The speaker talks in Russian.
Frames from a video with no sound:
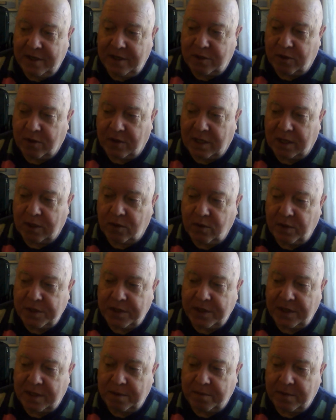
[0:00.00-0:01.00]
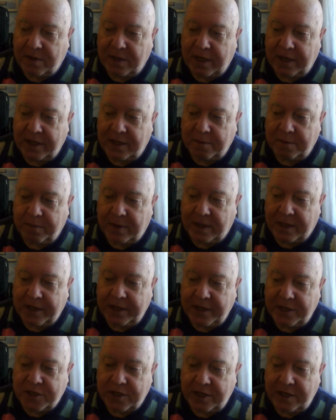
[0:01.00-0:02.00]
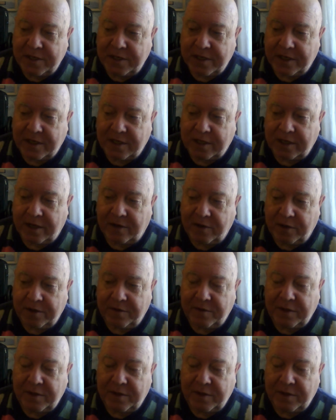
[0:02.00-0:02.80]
то колхозники брали топоры и шли заготавливать